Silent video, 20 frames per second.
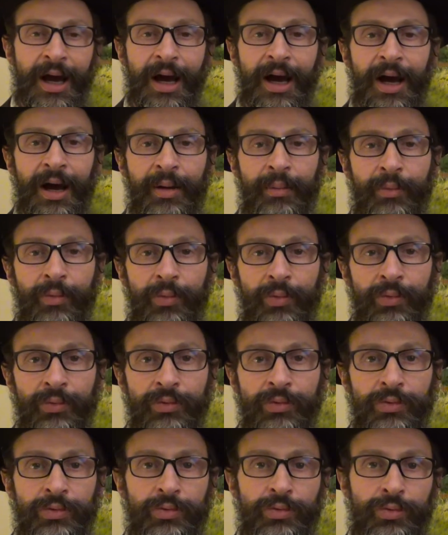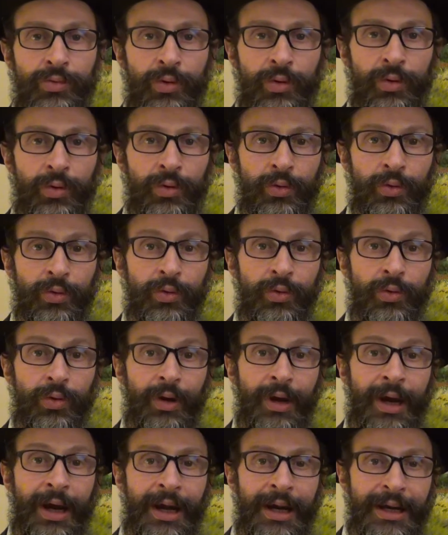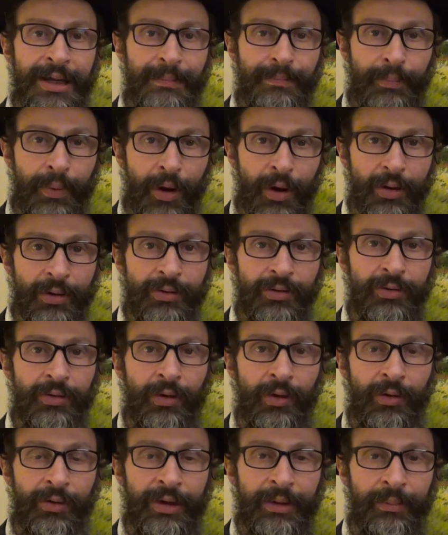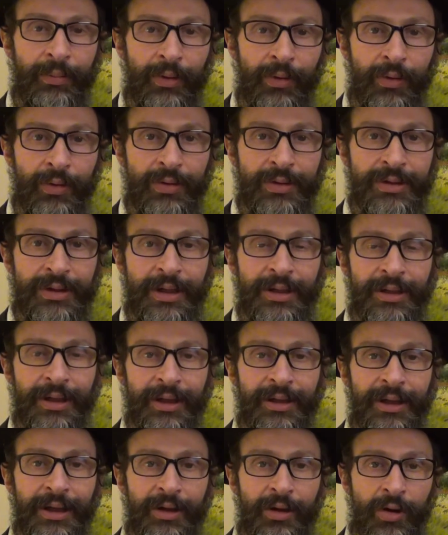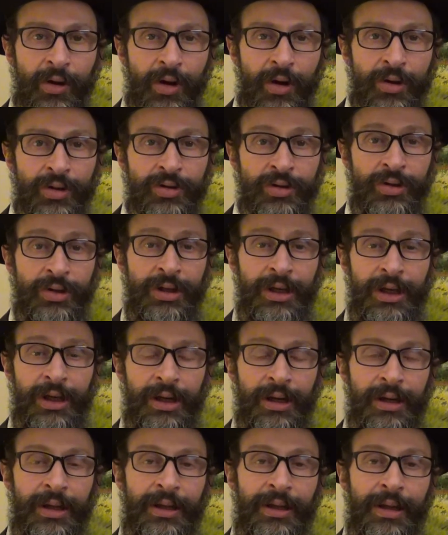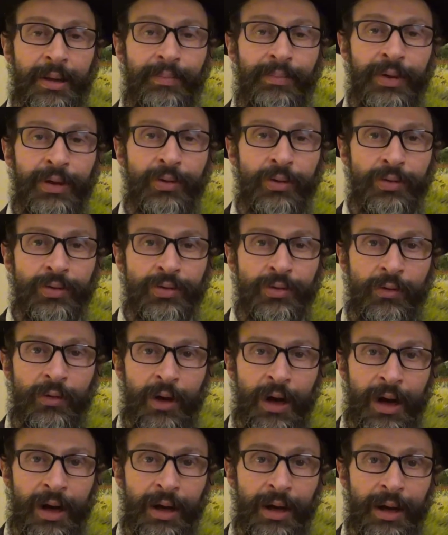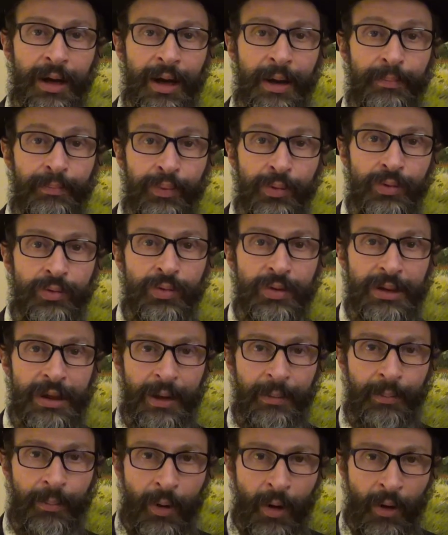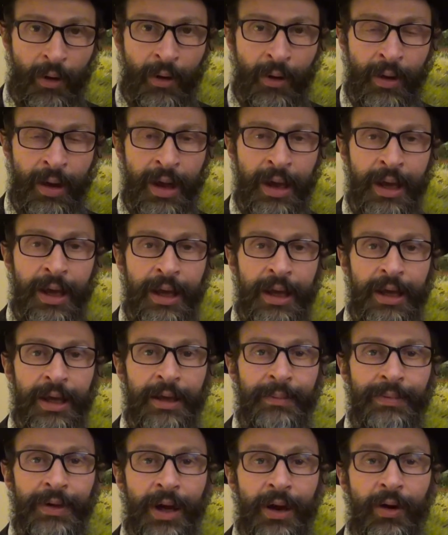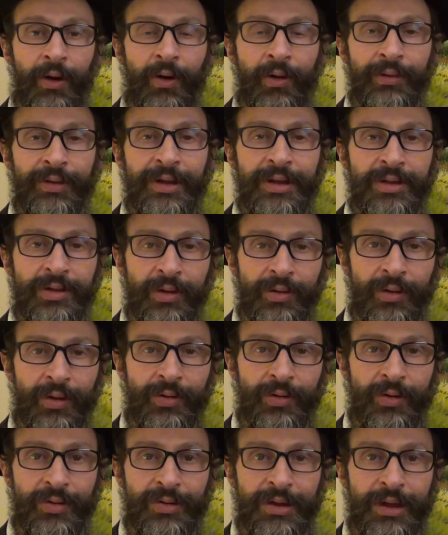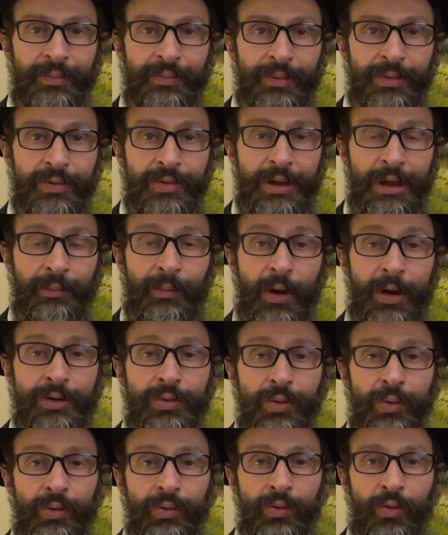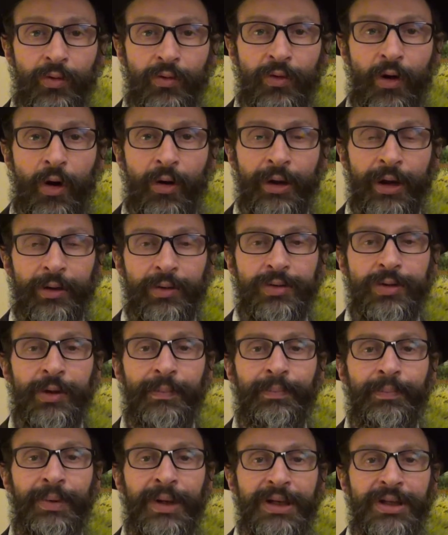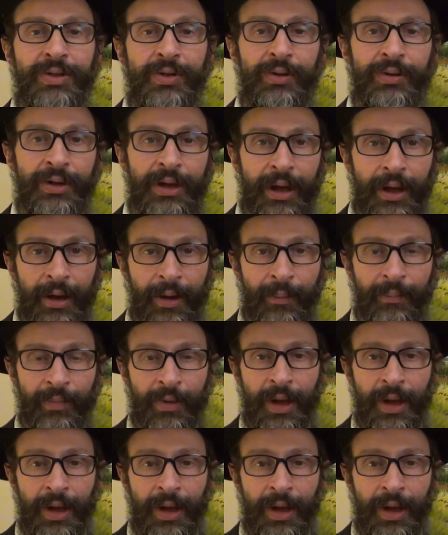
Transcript: un monde de clipote en hébreu, c'est-à-dire d'écorce, qui est appelée dans le Zohar la peau du serpent, eh bien, en descendant dans cette peau du serpent, elle se retrouve en quelque sorte prisonnière.